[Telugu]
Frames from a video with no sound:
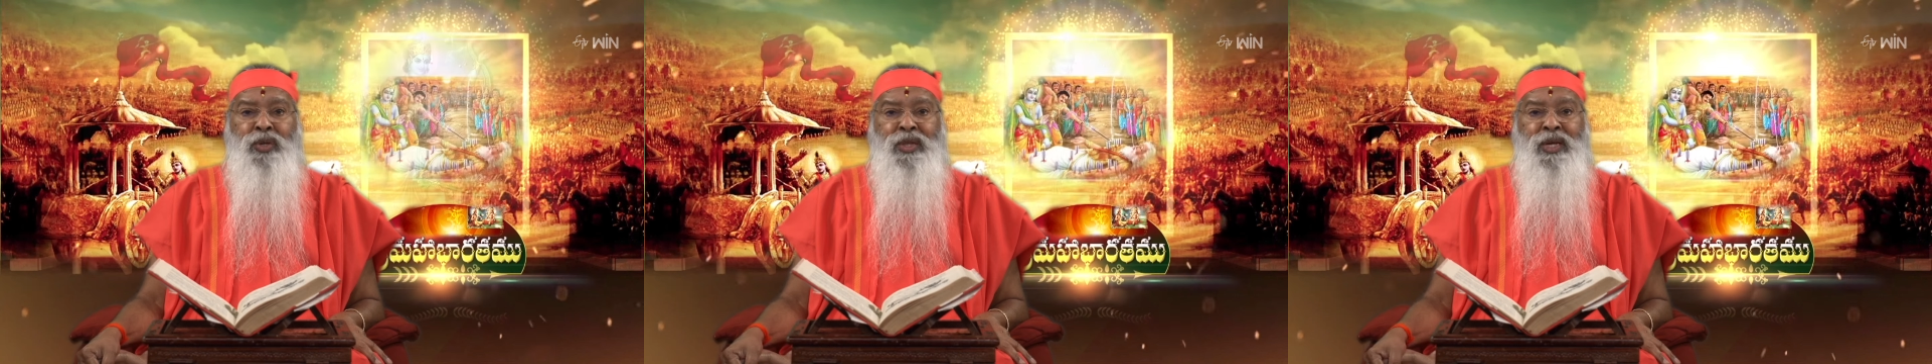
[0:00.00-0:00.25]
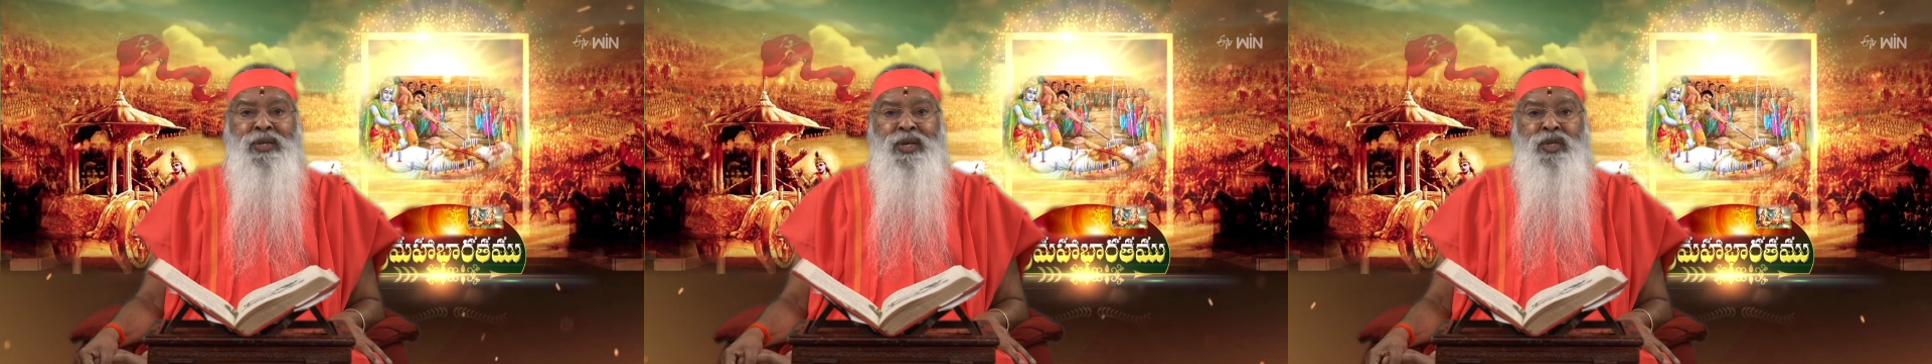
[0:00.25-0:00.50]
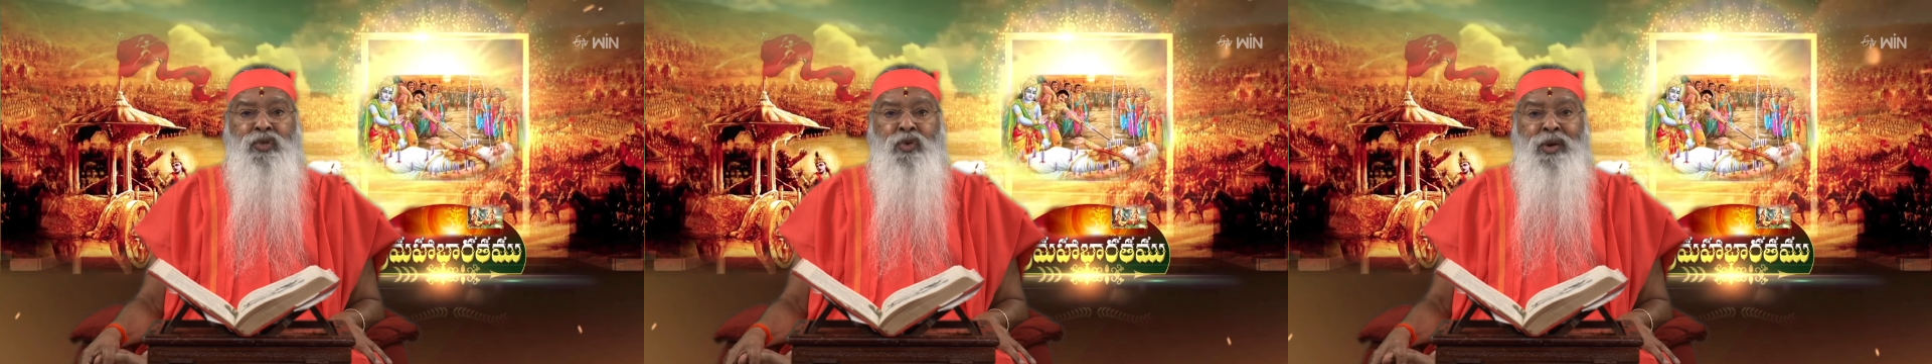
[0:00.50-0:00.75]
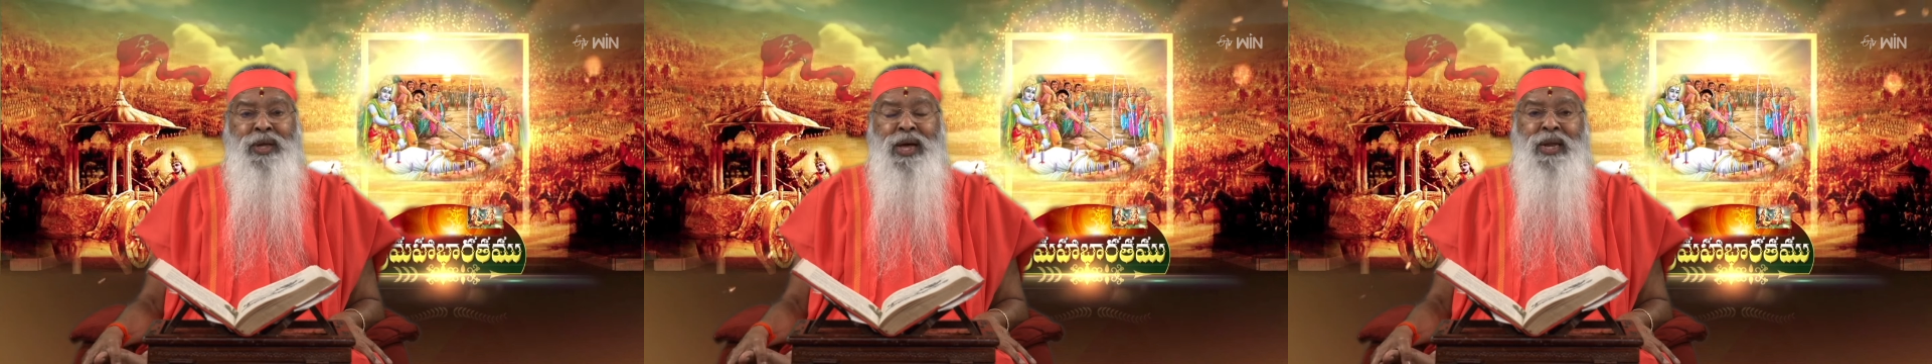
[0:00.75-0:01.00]
యుద్ధం చేసి
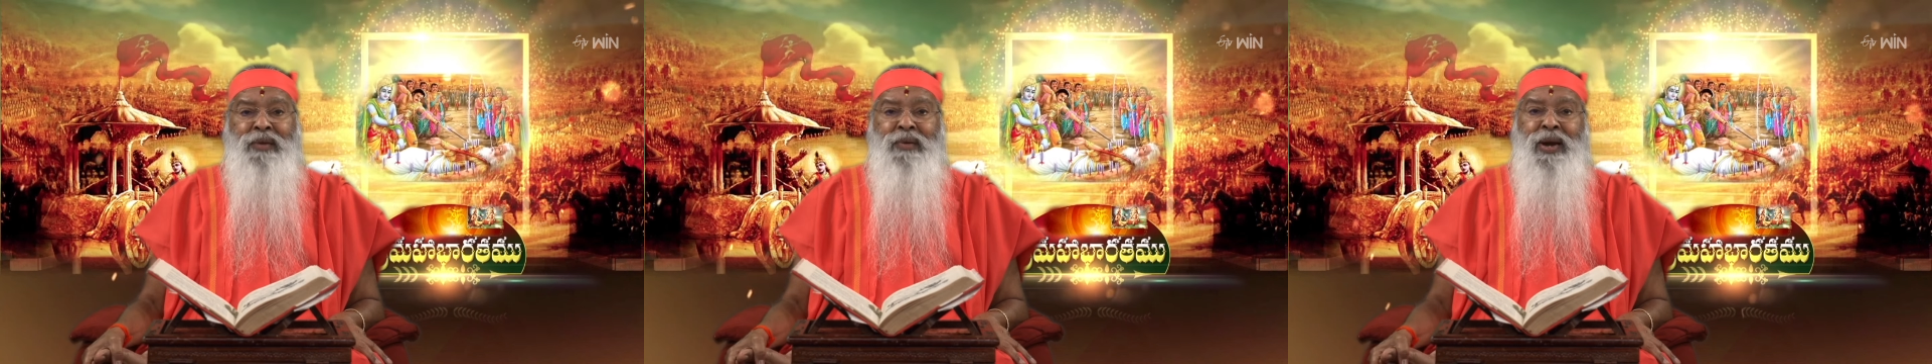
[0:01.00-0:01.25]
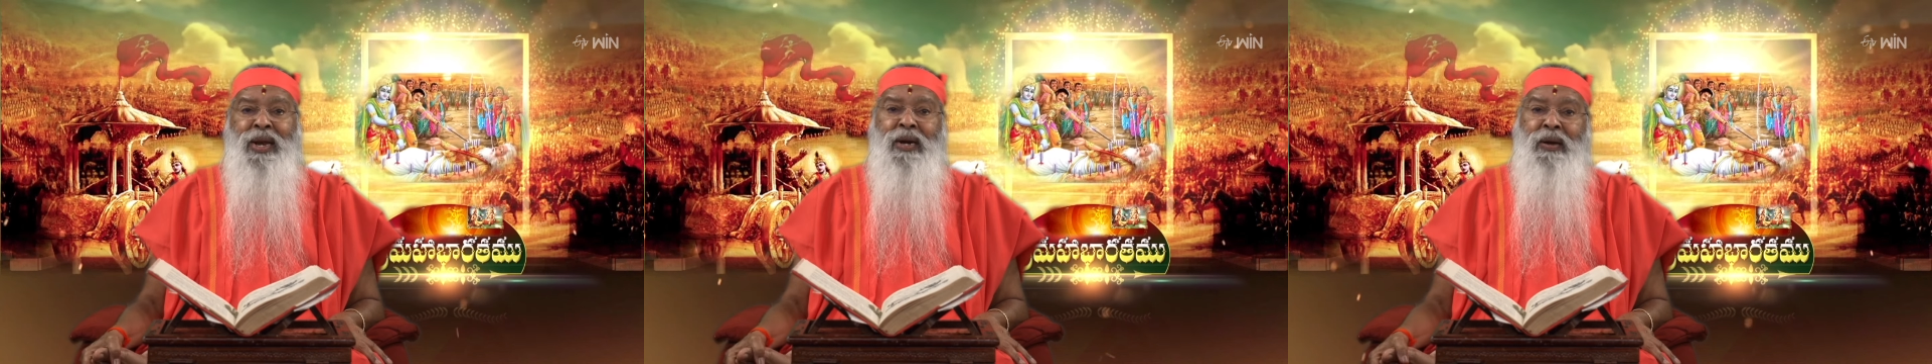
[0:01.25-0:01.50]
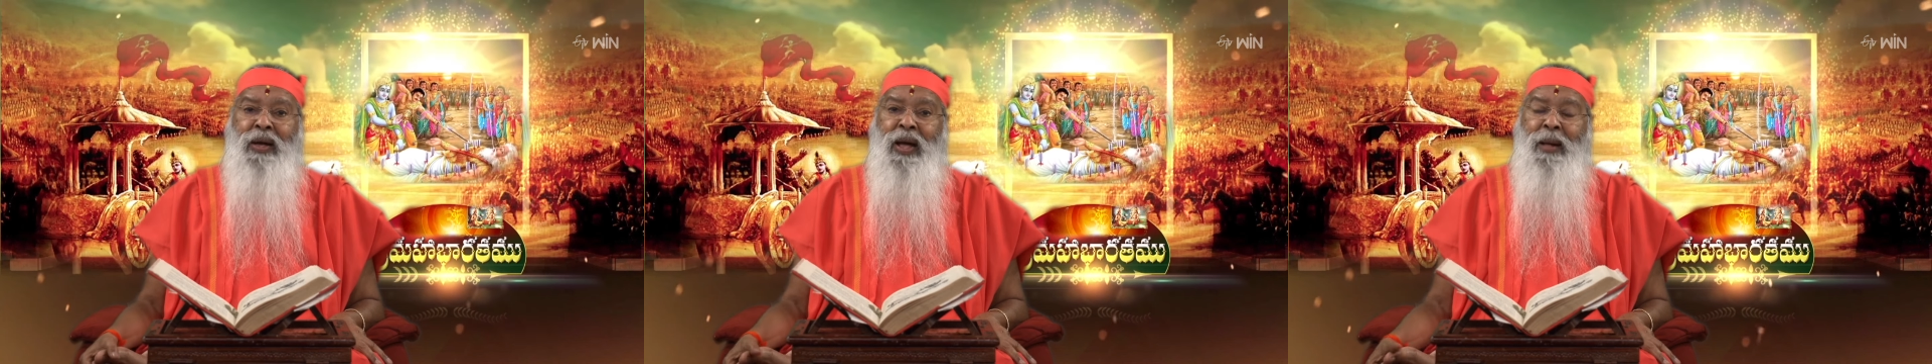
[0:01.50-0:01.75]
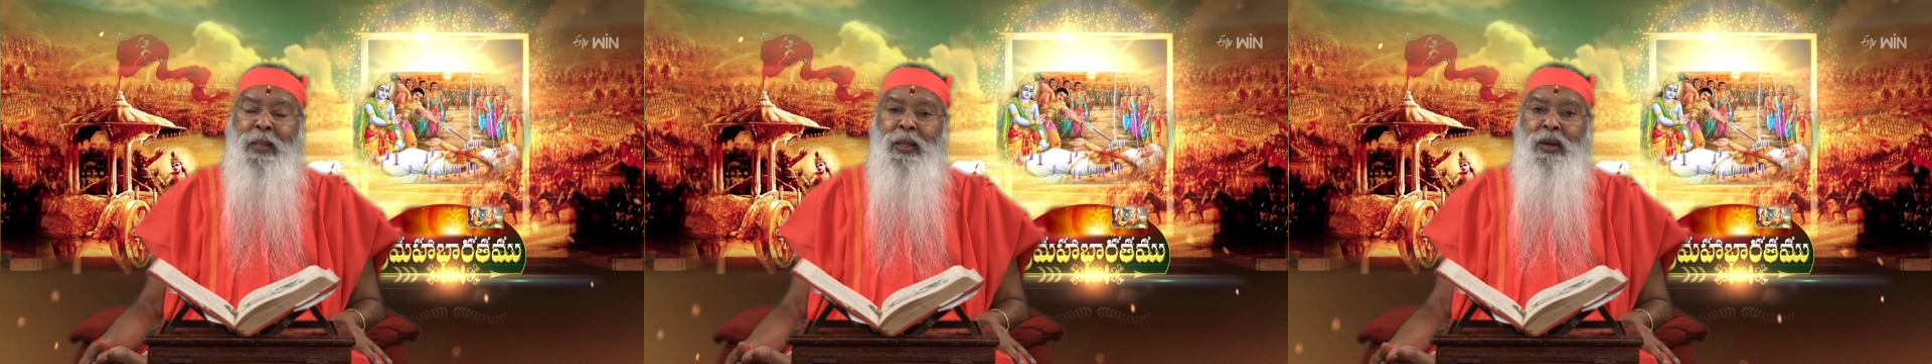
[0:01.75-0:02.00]
స్వర్గానికి వెళ్ళినట్లుగా